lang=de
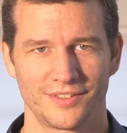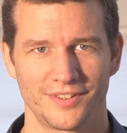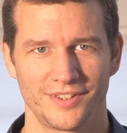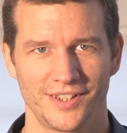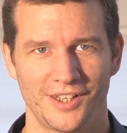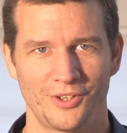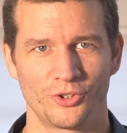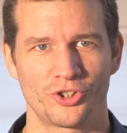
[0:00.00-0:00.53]

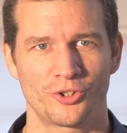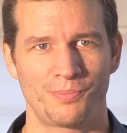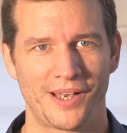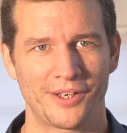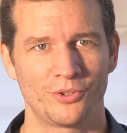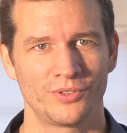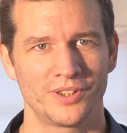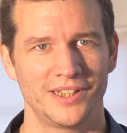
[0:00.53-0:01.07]
Ja, und
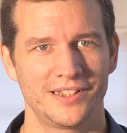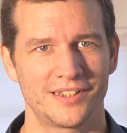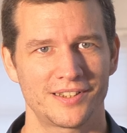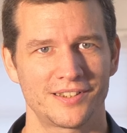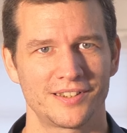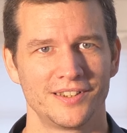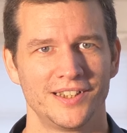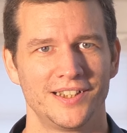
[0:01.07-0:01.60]
Spannung
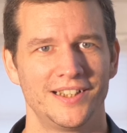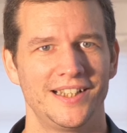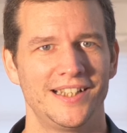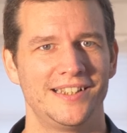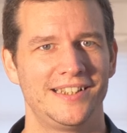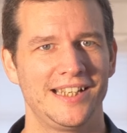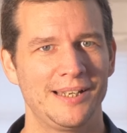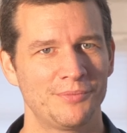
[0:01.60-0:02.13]
ist
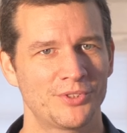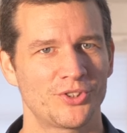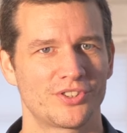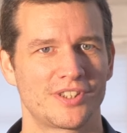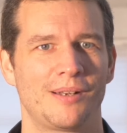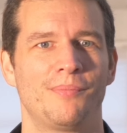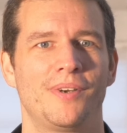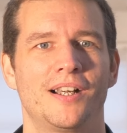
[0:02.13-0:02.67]
in dem
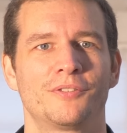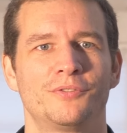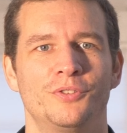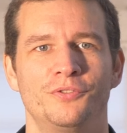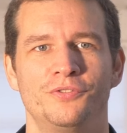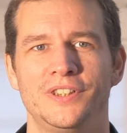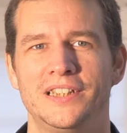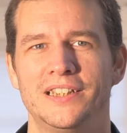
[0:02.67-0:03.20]
Zusammenhang
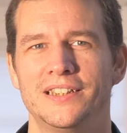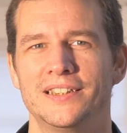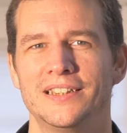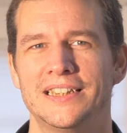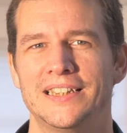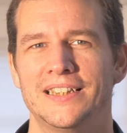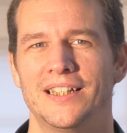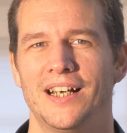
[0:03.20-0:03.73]
für viele
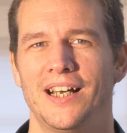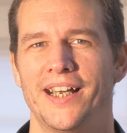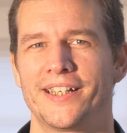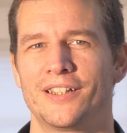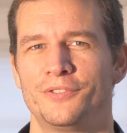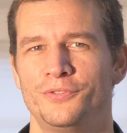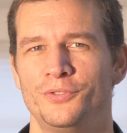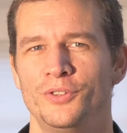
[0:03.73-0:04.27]

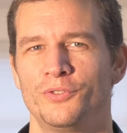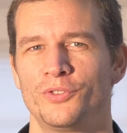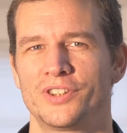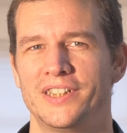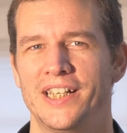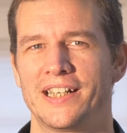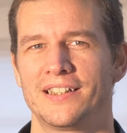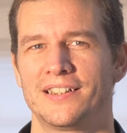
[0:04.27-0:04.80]
ein Gefühl, wo
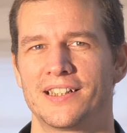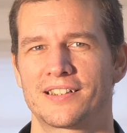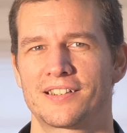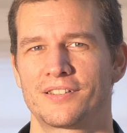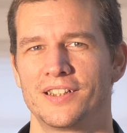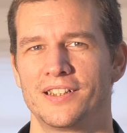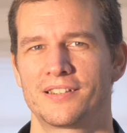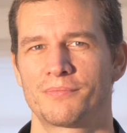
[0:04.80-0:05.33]
sie denken,
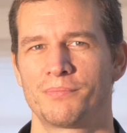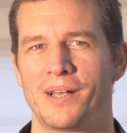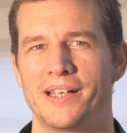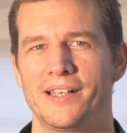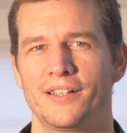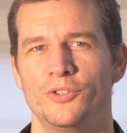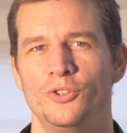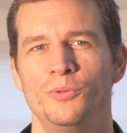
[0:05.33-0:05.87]
das ist
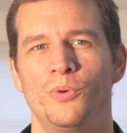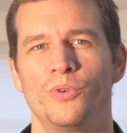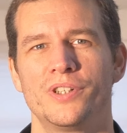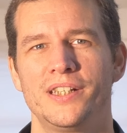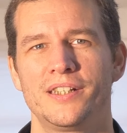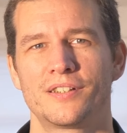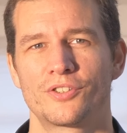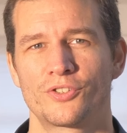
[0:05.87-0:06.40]
meiner Übung
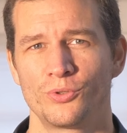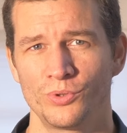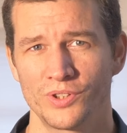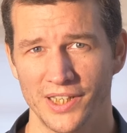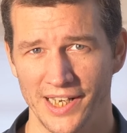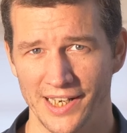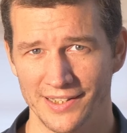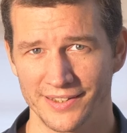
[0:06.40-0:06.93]
nicht
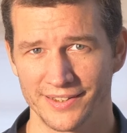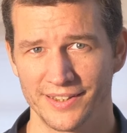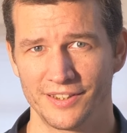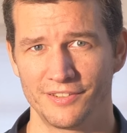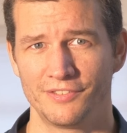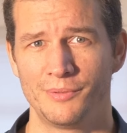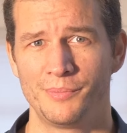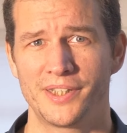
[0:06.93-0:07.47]
zuträglich.
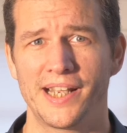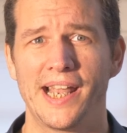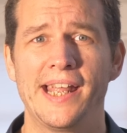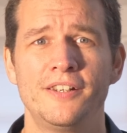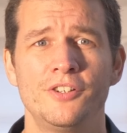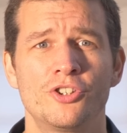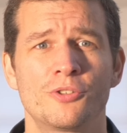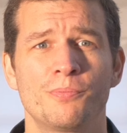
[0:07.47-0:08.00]
Ich will mich
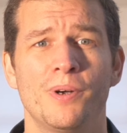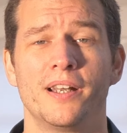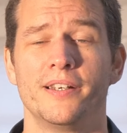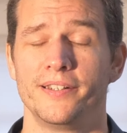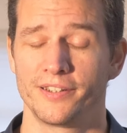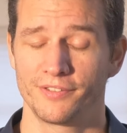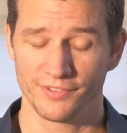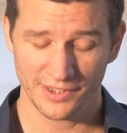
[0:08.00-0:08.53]

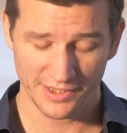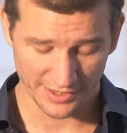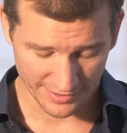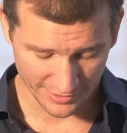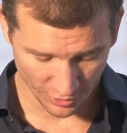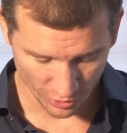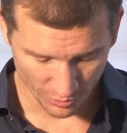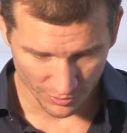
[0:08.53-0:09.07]
entspannen. Ich will, dass
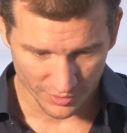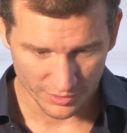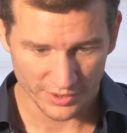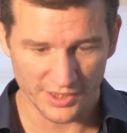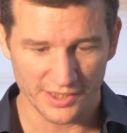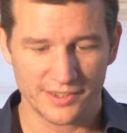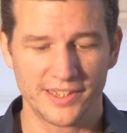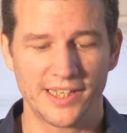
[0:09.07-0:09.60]
die, Übung,
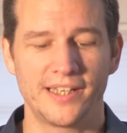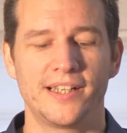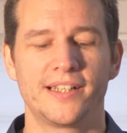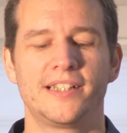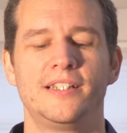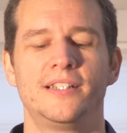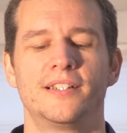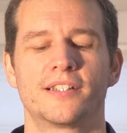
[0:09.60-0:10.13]
dass die
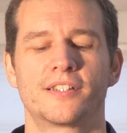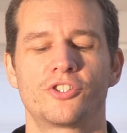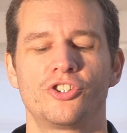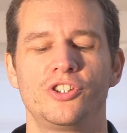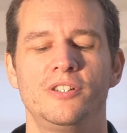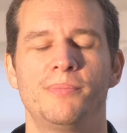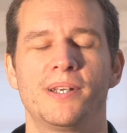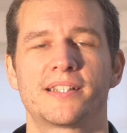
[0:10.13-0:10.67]
Energie, das
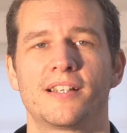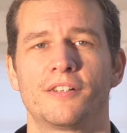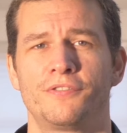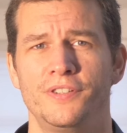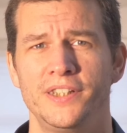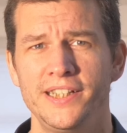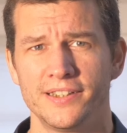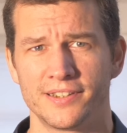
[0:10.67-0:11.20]
Qi besser
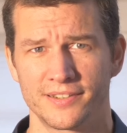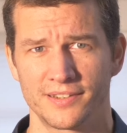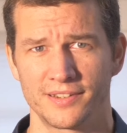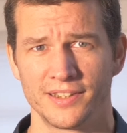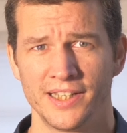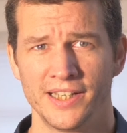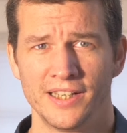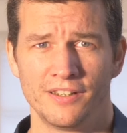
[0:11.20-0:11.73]

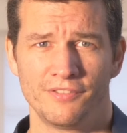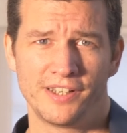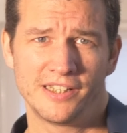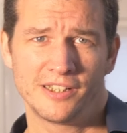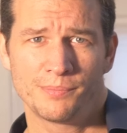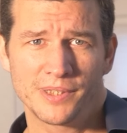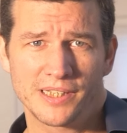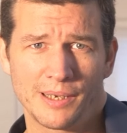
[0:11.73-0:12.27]
fließt. Wenn
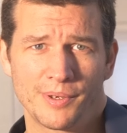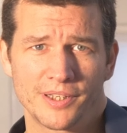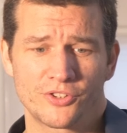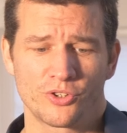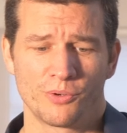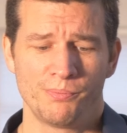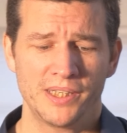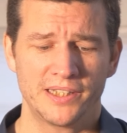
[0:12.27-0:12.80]
ich mich aber
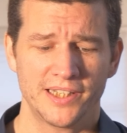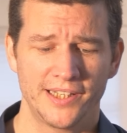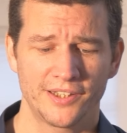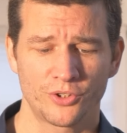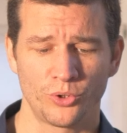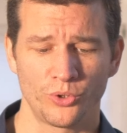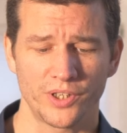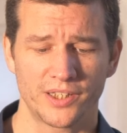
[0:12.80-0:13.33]
zur Mitte
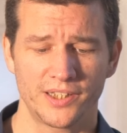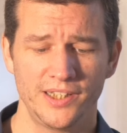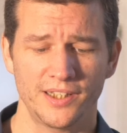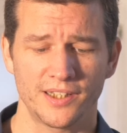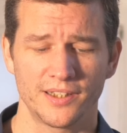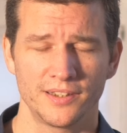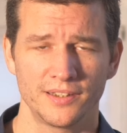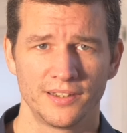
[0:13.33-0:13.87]
hin
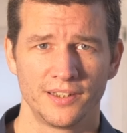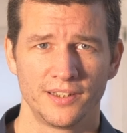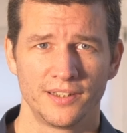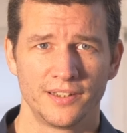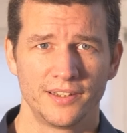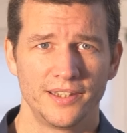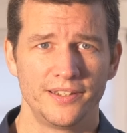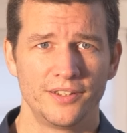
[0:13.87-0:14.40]
korrigiere,
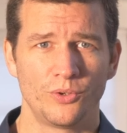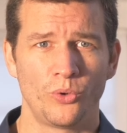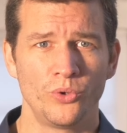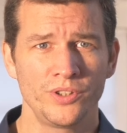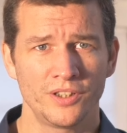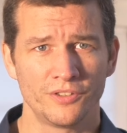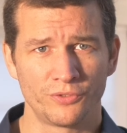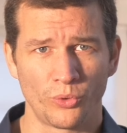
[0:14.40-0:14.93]
in eine
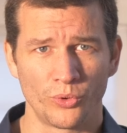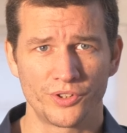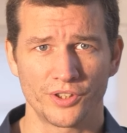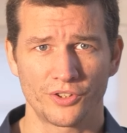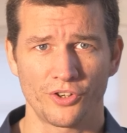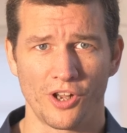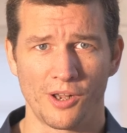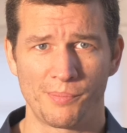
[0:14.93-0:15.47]
ungewohnte
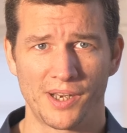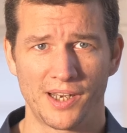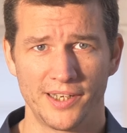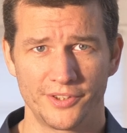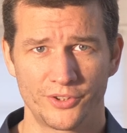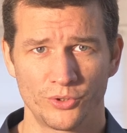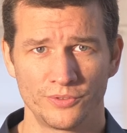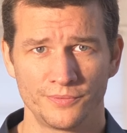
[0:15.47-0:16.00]

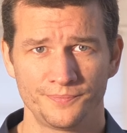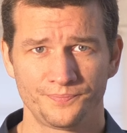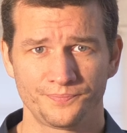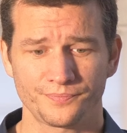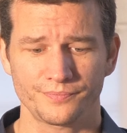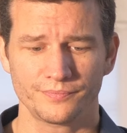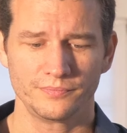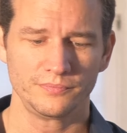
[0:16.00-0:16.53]
Körperhaltung,
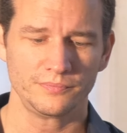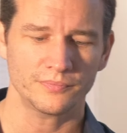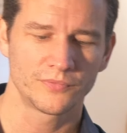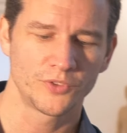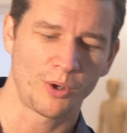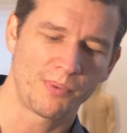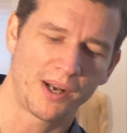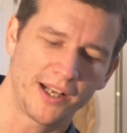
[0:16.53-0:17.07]

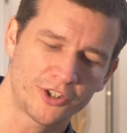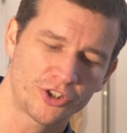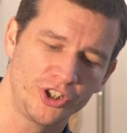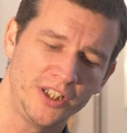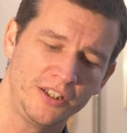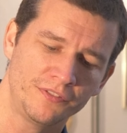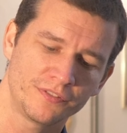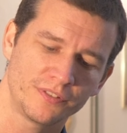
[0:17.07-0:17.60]
normal
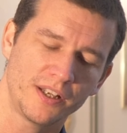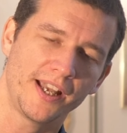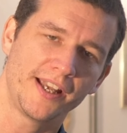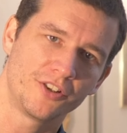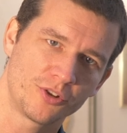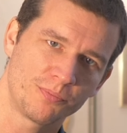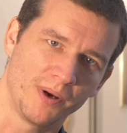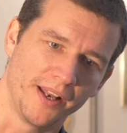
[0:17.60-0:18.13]
schief,
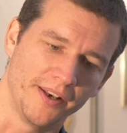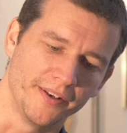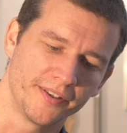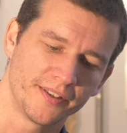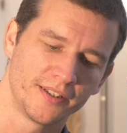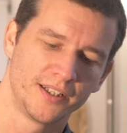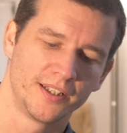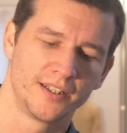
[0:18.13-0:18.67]

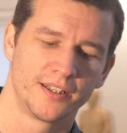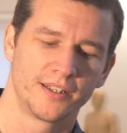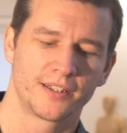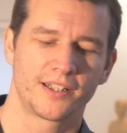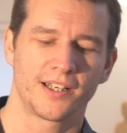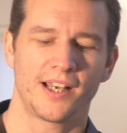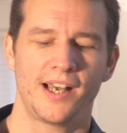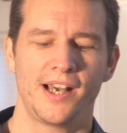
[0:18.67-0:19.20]
entspannt,
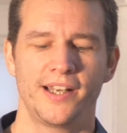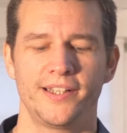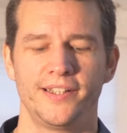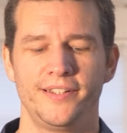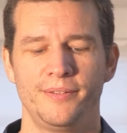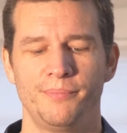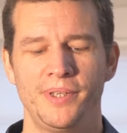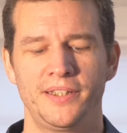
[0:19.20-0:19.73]
gerade
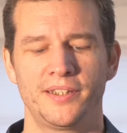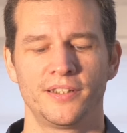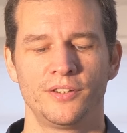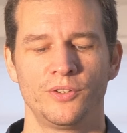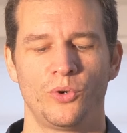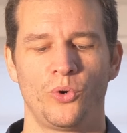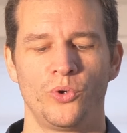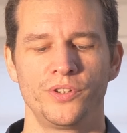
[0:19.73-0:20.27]
in die
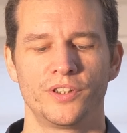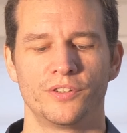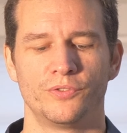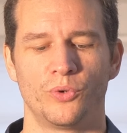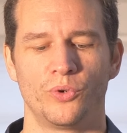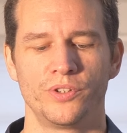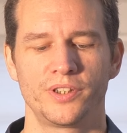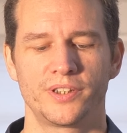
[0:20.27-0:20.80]
Mitte,
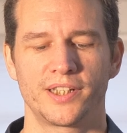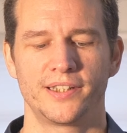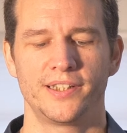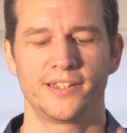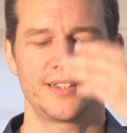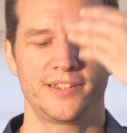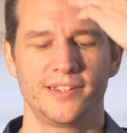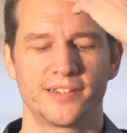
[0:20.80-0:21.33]
ungewohnt, dann
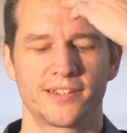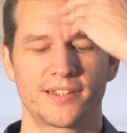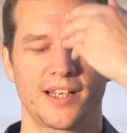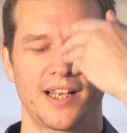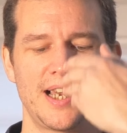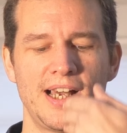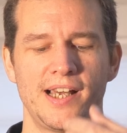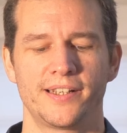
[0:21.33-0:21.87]
ist dieses
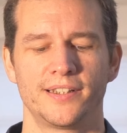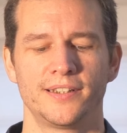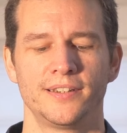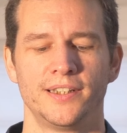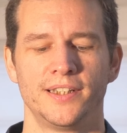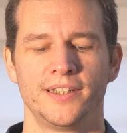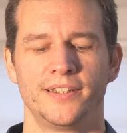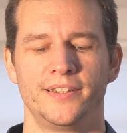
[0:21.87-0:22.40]

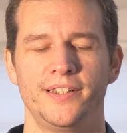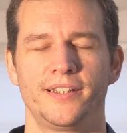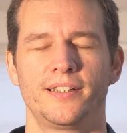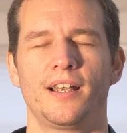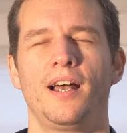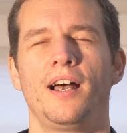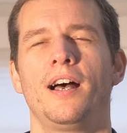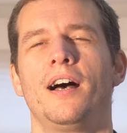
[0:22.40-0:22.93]
gerade
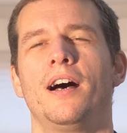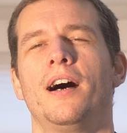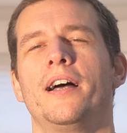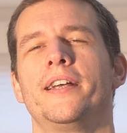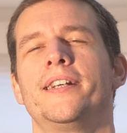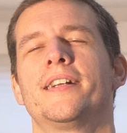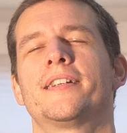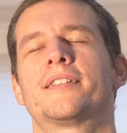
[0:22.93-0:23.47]
nicht, ah,
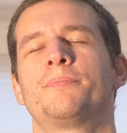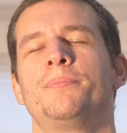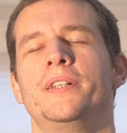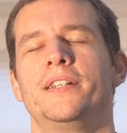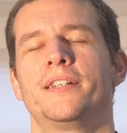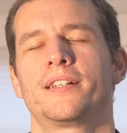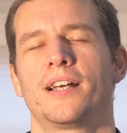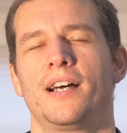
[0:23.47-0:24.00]
jetzt
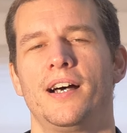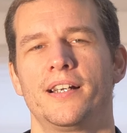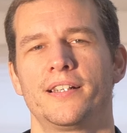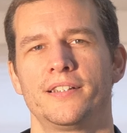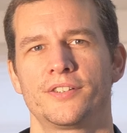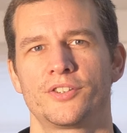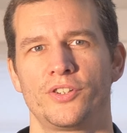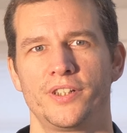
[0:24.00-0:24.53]
bin ich
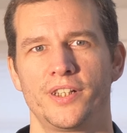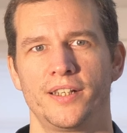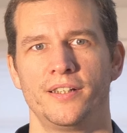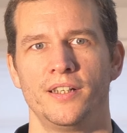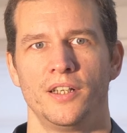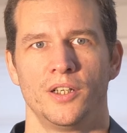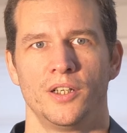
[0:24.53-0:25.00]
gerade, sondern